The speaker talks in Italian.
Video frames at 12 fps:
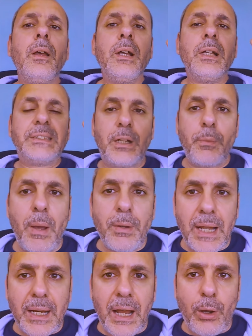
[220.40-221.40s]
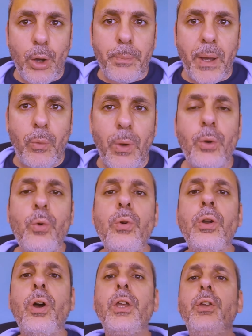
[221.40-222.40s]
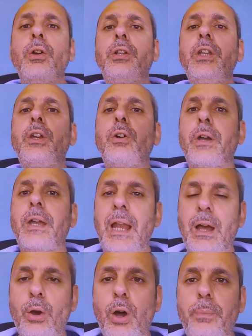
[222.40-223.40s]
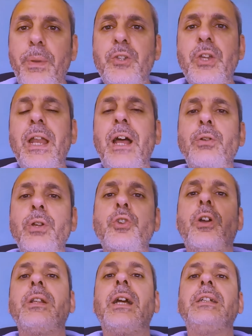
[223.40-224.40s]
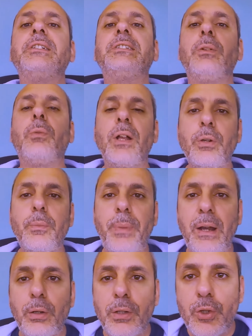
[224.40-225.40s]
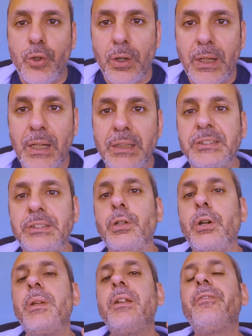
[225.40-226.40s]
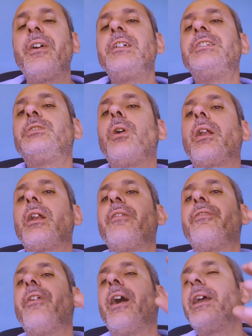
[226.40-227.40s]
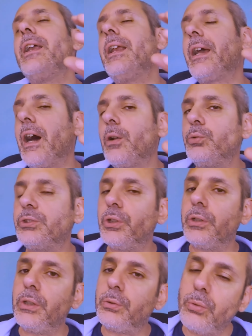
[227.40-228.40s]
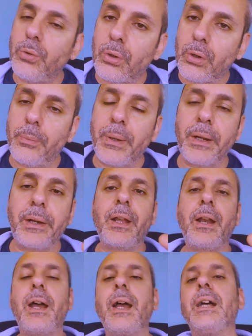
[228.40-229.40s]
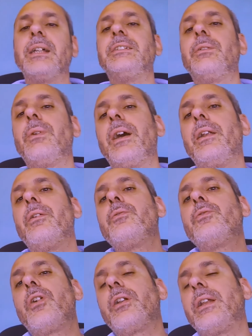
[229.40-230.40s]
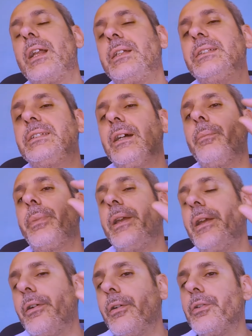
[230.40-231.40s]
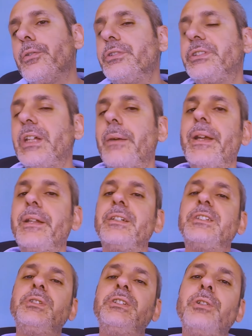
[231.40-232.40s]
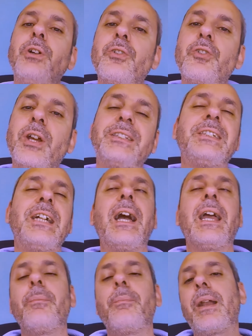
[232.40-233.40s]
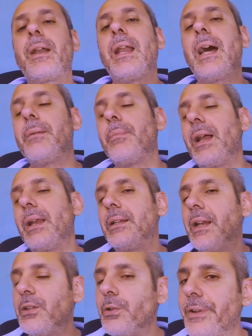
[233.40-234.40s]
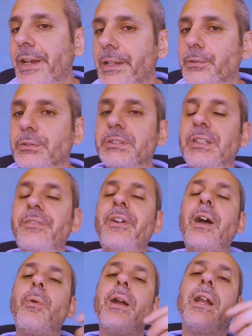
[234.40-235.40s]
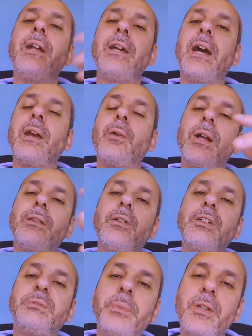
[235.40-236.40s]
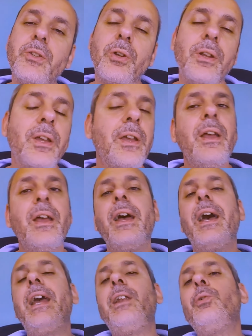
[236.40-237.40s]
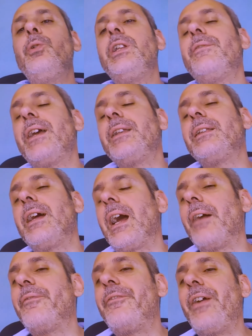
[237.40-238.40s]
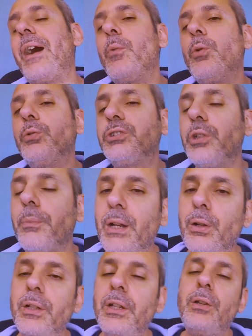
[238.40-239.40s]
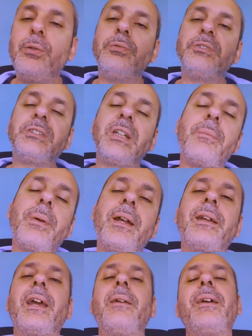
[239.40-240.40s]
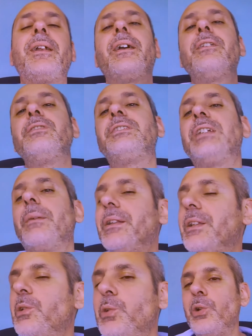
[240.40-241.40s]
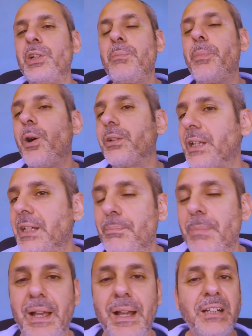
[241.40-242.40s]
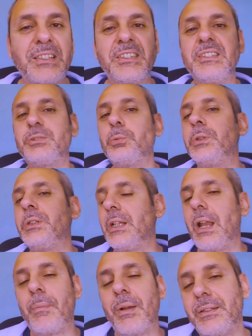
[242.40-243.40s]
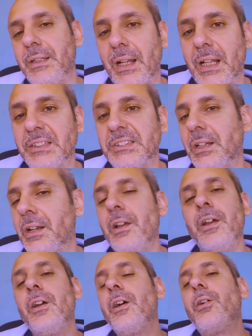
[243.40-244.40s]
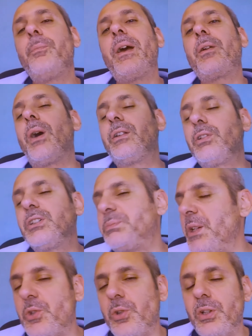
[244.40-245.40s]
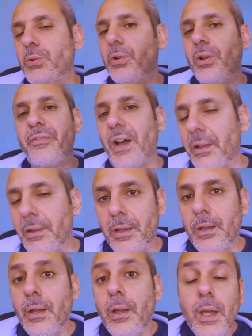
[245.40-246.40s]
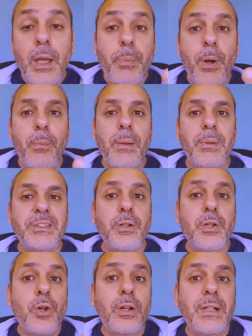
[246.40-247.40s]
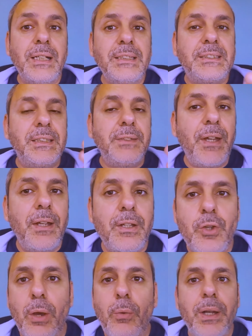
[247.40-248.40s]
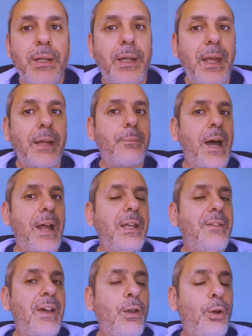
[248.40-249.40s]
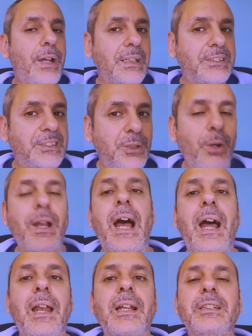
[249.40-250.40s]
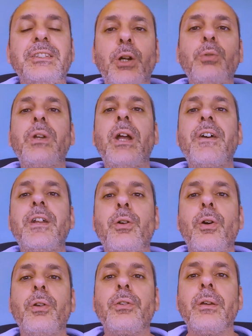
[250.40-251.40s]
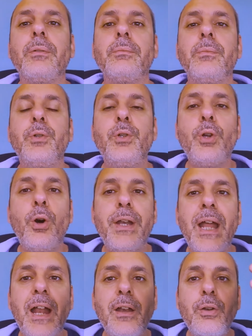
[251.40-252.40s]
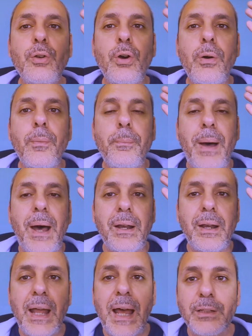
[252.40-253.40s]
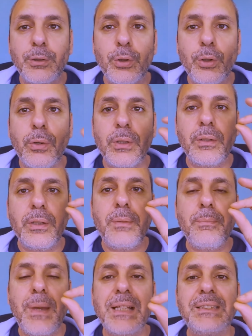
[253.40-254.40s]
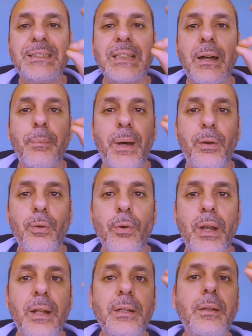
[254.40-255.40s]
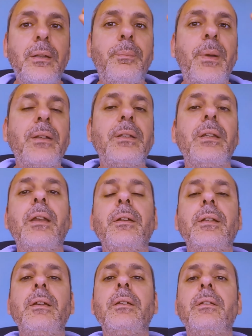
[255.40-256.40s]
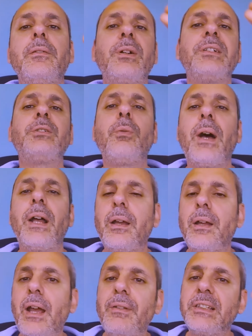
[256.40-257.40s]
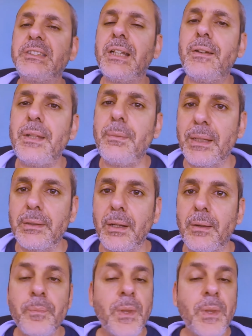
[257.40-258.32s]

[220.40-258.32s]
se dobbiamo dare la colpa a qualcuno, io dico che la colpa ce l'hanno i giornalisti. Quando parlo di giornalisti non mi riferisco a Raffaele Caruso di turno, perché ragazzi, quello è un giornalista piccolo, giustamente sui social sa che parlare male della Juventus ti fa guadagnare quattro spiccioli. E lui diventerà famoso ma non illustre perché? Perché giustamente a lui importa di beccarsi insulti dalla mattina alla sera. Per quattro spiccioli lui lo fa. Il problema sono i giornalisti veri, cioè quelli che a livello nazionale sono una vergogna. Non hanno parlato di mezza parola per dire di, questo qua, Gravina si deve dimettere.